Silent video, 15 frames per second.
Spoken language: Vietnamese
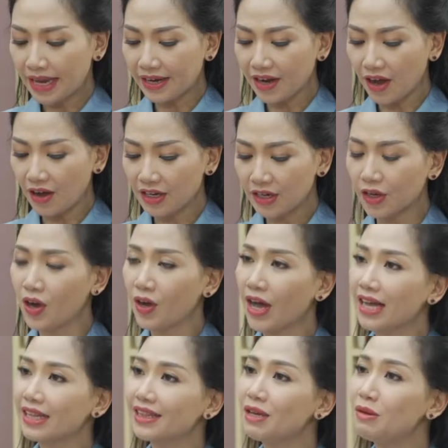cạnh đó thì có
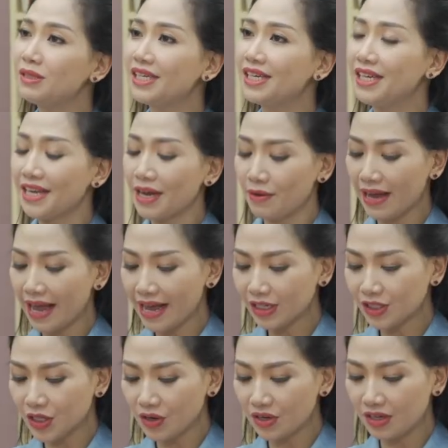các tiêu chí nào
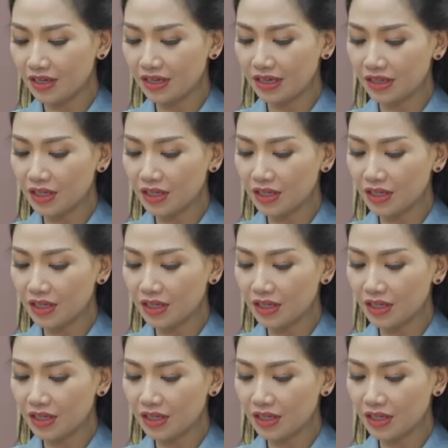khác cho người